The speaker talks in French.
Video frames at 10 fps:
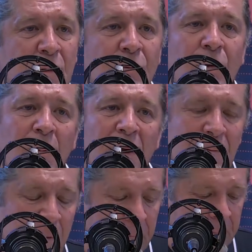milieu de Colmar,
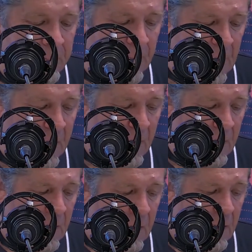quoi.
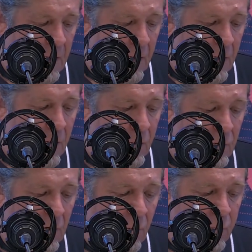Euh,
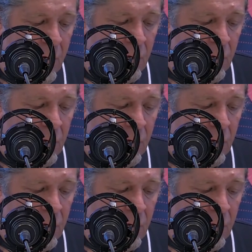nous avons pu